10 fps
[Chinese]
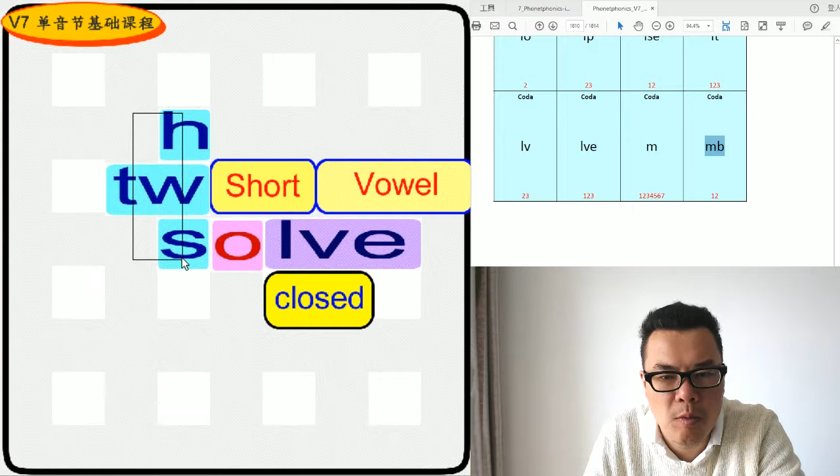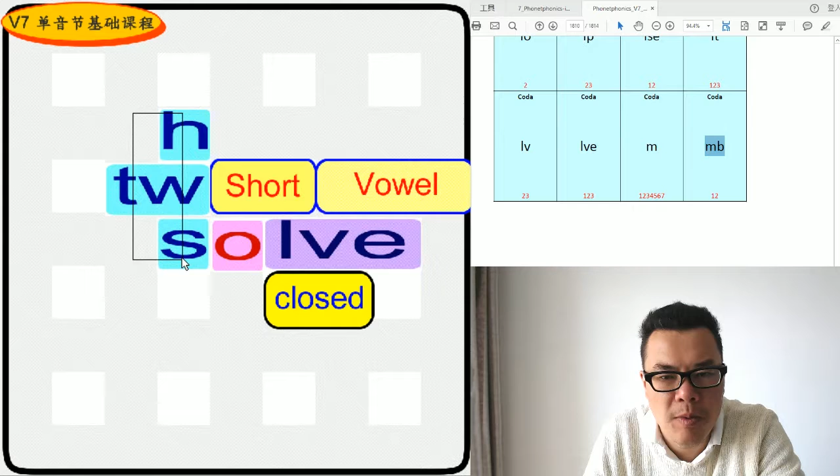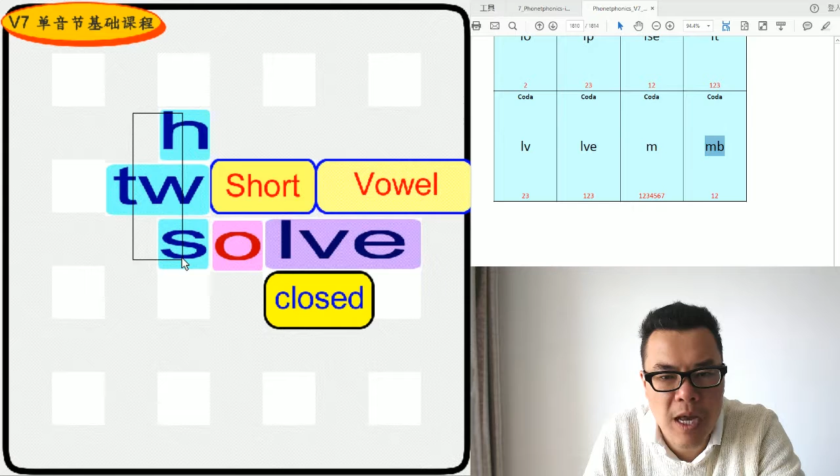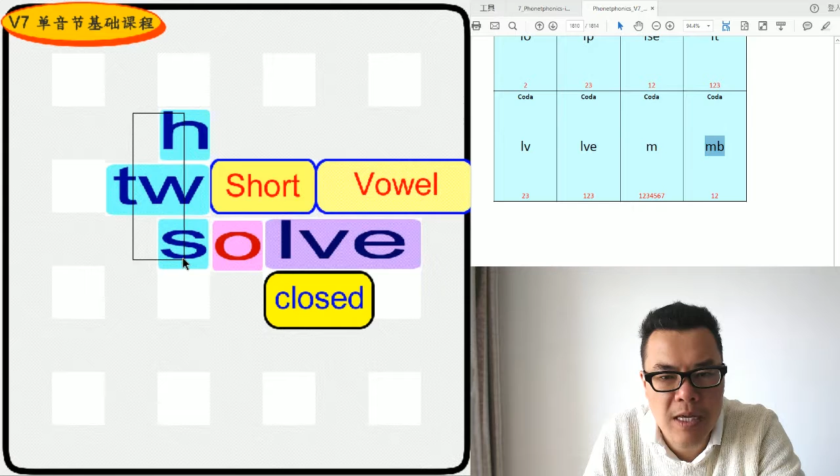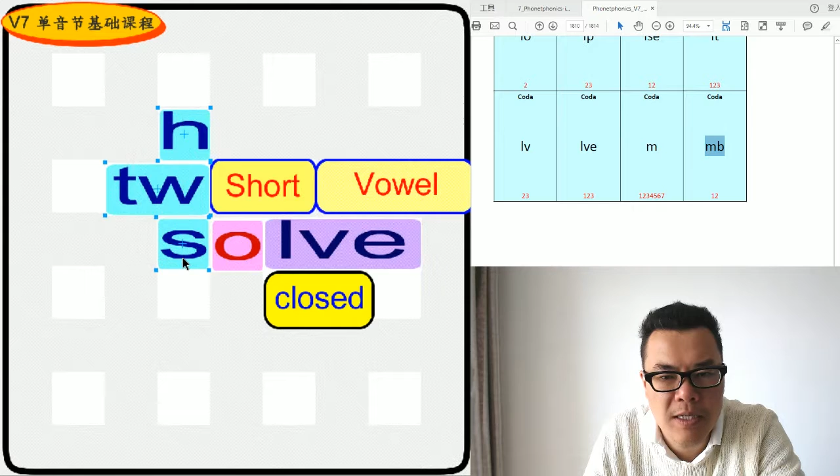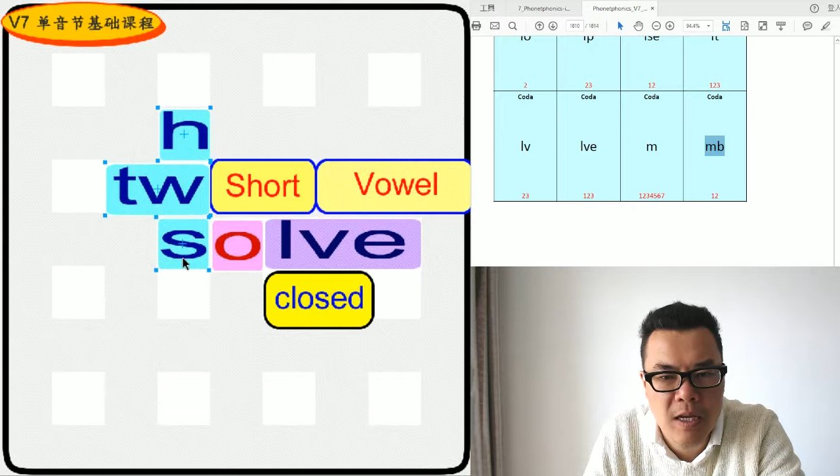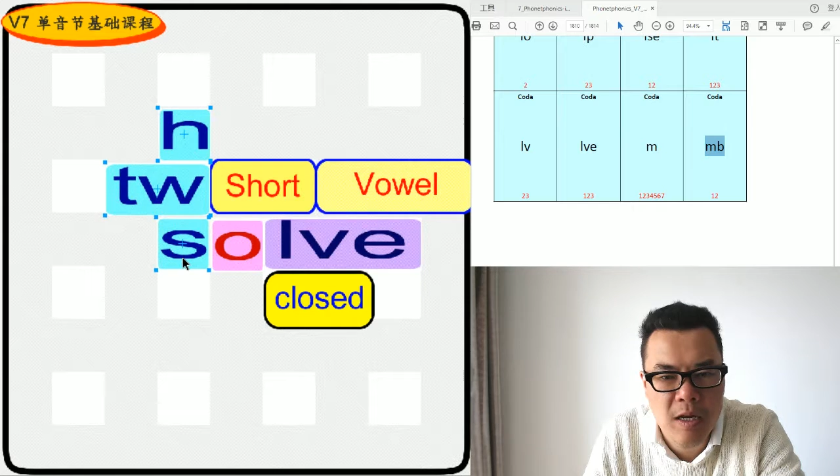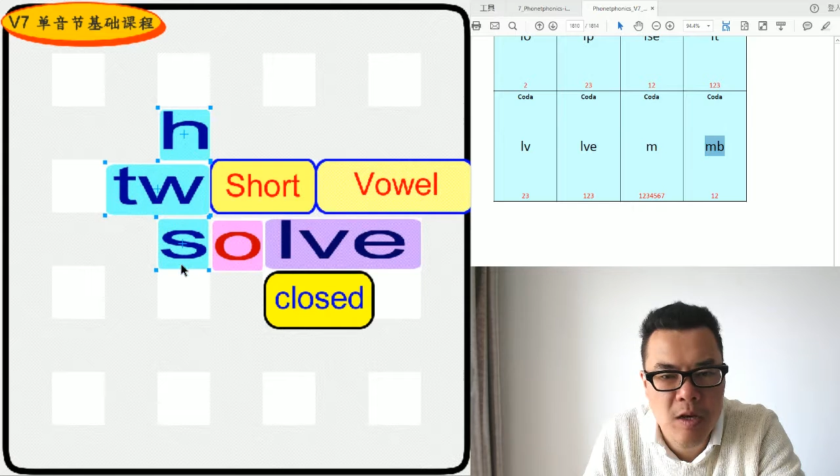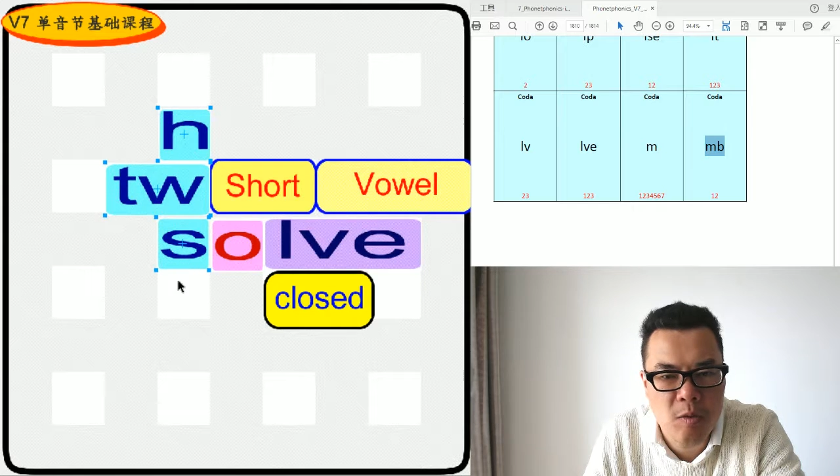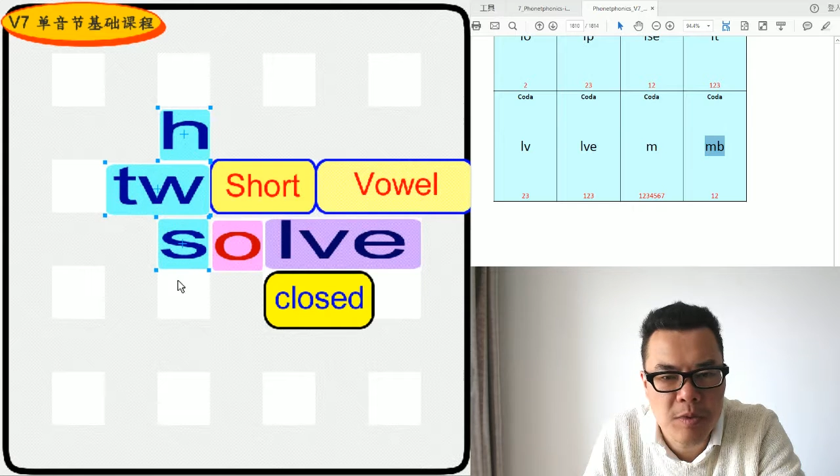我们看上一堂
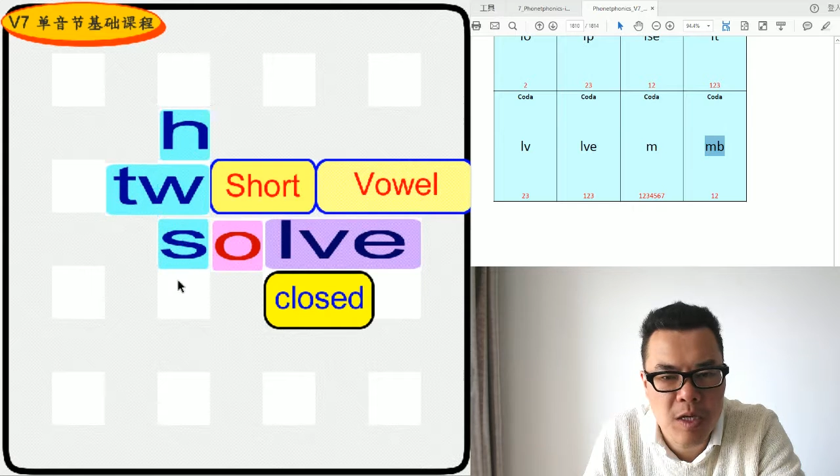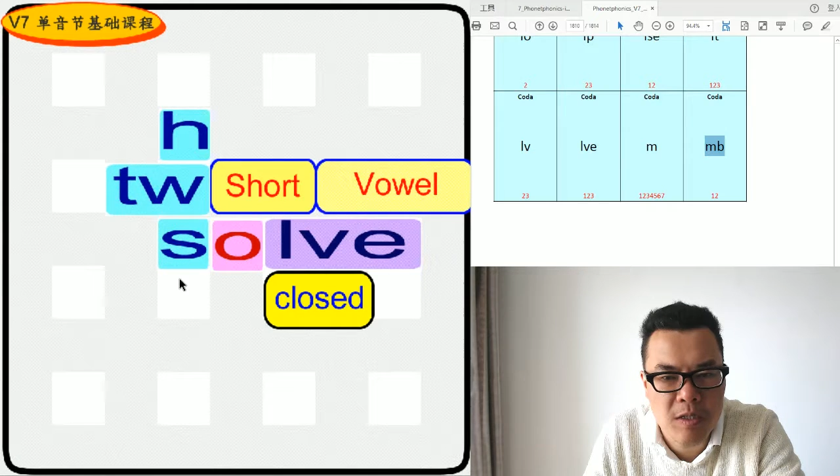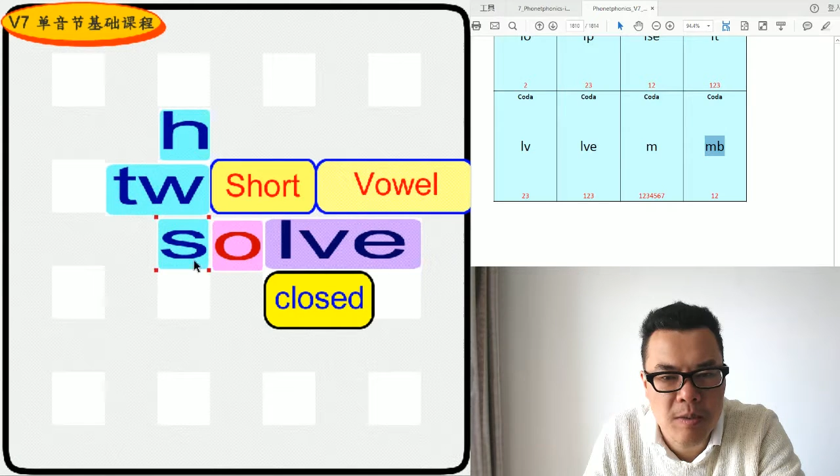课我们教什